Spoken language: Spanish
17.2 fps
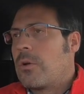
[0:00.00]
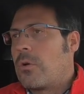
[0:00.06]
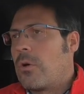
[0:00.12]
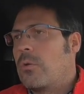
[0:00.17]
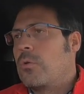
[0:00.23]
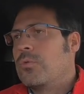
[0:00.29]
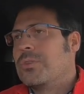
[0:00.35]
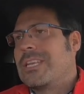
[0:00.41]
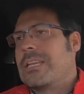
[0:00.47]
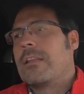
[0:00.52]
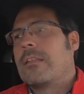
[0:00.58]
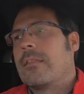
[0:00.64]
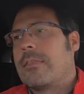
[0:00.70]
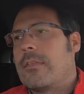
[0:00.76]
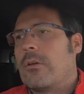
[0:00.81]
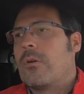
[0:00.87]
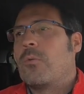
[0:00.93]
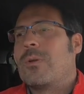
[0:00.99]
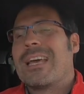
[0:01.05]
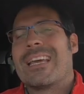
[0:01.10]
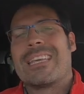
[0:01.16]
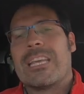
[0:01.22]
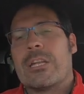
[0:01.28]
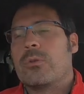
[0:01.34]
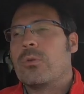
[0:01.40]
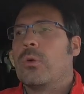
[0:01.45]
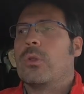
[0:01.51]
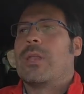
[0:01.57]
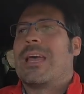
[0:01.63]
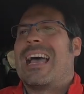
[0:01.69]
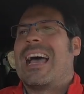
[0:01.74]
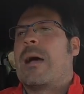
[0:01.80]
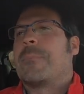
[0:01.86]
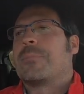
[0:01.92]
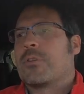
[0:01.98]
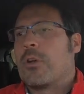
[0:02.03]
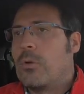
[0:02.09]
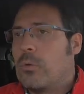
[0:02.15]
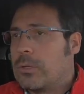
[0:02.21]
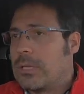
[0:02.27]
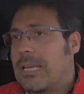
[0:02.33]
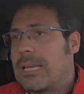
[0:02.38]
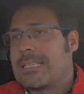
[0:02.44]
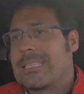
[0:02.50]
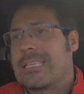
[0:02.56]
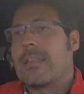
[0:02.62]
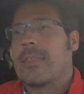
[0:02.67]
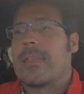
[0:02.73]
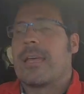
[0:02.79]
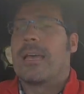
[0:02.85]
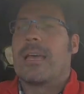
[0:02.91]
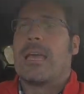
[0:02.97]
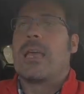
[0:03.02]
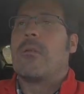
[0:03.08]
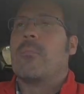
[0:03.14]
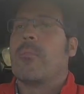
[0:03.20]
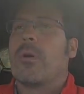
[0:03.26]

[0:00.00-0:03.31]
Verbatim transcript: con un silencio, una quietud absoluta. Es quizá el